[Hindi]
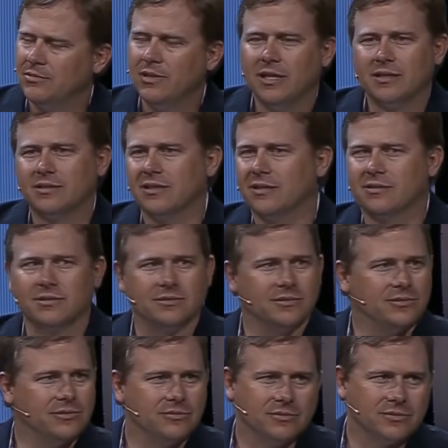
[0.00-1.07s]
उन बच्चों के
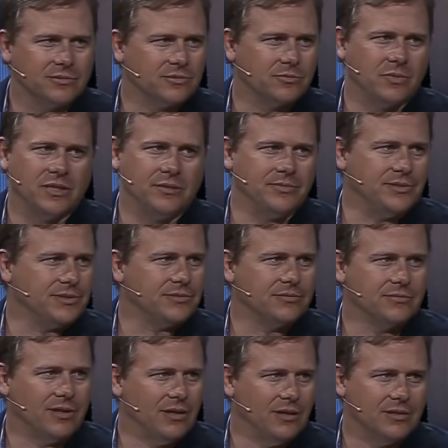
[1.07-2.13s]
साथ जो हुआ उसमें
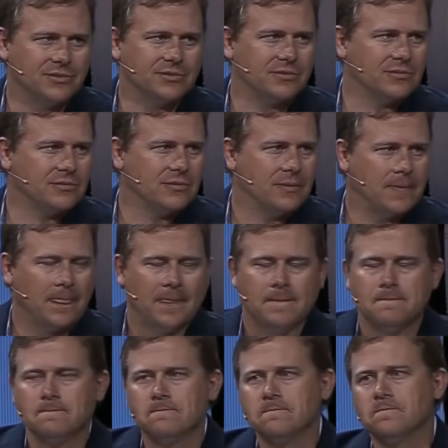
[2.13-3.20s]
आपकी कोई गलती
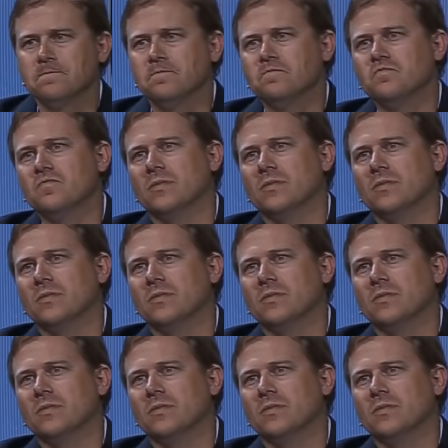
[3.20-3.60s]
नहीं है